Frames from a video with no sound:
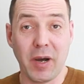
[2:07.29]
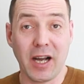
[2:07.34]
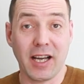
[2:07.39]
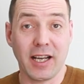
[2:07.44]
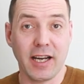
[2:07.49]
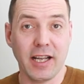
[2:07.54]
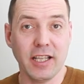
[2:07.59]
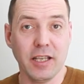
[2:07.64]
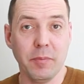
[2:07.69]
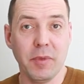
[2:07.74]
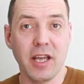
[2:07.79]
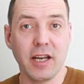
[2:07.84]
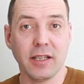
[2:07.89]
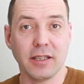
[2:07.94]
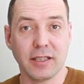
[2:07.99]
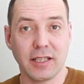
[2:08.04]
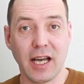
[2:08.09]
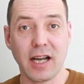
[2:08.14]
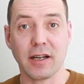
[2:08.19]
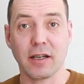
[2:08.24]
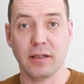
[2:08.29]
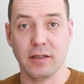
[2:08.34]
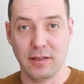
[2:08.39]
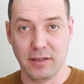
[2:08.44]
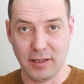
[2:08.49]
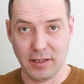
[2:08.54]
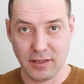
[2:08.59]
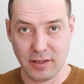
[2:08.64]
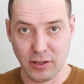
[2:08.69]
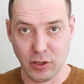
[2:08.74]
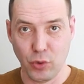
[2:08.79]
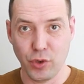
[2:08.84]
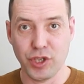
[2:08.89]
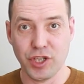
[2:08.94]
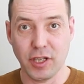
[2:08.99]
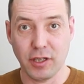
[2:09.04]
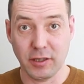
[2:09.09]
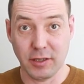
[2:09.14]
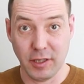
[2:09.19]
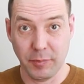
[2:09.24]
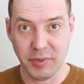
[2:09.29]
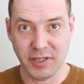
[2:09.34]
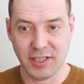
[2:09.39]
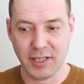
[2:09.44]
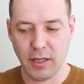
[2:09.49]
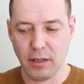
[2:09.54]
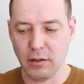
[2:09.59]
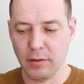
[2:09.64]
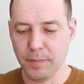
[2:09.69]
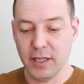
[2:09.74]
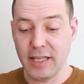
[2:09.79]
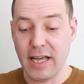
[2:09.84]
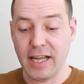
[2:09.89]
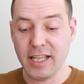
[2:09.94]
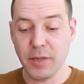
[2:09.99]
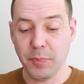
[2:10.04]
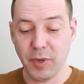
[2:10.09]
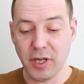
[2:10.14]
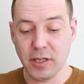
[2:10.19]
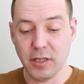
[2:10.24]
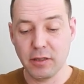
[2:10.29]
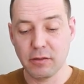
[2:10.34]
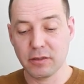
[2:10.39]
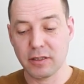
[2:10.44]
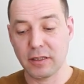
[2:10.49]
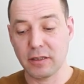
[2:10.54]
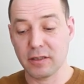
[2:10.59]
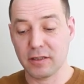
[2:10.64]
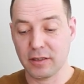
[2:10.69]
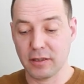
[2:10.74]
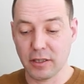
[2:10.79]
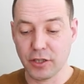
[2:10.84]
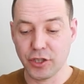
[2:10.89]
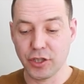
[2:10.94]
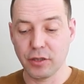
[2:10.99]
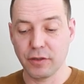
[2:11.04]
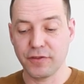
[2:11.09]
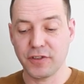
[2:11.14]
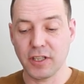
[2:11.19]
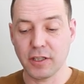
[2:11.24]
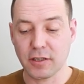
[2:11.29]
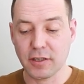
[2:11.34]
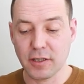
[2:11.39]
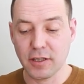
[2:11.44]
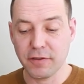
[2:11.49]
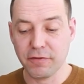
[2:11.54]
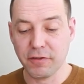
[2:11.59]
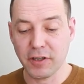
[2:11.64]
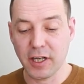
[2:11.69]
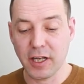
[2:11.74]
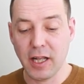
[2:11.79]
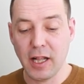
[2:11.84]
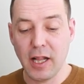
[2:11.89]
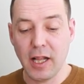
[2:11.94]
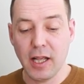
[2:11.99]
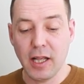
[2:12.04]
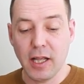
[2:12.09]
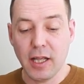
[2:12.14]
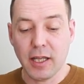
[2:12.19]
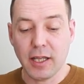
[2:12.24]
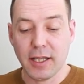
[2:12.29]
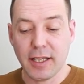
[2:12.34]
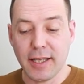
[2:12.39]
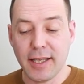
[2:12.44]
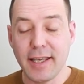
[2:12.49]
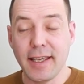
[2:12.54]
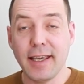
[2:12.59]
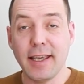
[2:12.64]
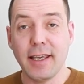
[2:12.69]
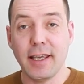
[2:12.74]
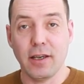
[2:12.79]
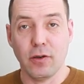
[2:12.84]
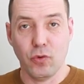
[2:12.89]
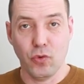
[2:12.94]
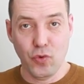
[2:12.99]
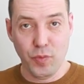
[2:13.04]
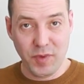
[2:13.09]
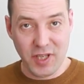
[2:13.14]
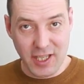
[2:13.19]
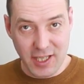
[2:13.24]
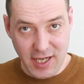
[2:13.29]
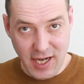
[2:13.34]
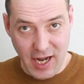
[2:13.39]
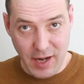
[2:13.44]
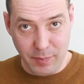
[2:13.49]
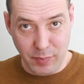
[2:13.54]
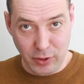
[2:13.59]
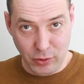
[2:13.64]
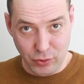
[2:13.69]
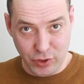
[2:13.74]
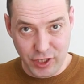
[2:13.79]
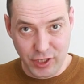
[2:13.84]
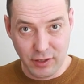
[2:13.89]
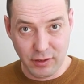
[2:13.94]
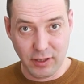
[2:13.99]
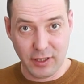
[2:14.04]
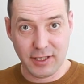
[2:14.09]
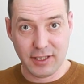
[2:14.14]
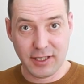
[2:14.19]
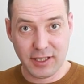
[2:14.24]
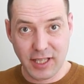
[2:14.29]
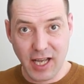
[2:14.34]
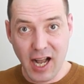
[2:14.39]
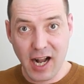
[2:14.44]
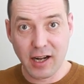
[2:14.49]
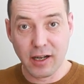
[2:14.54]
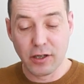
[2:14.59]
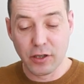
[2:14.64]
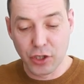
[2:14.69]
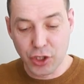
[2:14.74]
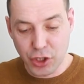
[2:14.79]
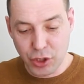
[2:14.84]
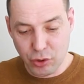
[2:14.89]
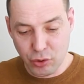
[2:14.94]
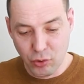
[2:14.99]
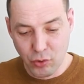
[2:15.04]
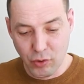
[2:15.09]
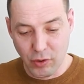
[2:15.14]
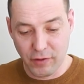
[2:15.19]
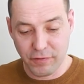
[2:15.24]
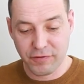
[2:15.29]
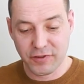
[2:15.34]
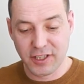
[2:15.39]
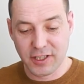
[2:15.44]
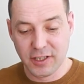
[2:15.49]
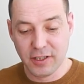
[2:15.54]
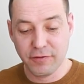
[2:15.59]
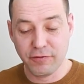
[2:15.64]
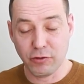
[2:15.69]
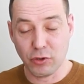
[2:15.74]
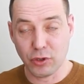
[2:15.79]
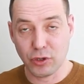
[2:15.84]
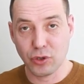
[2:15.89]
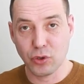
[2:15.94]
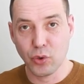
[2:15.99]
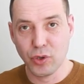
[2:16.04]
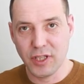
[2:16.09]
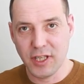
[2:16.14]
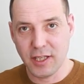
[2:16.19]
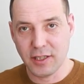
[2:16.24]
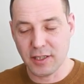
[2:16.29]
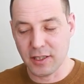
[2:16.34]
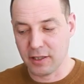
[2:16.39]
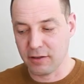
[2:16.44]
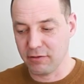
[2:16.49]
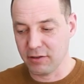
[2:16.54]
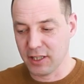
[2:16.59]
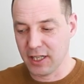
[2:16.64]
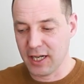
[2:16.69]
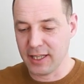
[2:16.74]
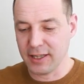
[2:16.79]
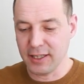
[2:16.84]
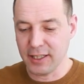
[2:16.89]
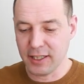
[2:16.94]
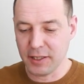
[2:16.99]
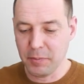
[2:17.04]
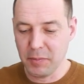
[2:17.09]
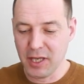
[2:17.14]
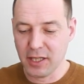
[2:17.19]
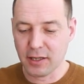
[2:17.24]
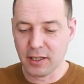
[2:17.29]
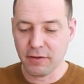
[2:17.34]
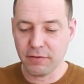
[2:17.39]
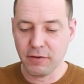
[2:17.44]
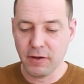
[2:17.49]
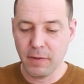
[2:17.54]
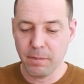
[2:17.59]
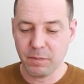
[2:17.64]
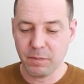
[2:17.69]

По крайней мере, так застройщик написал. Я не поленился, сложил все цифры. И у меня получилось так, что в цифру 110 квадратных метров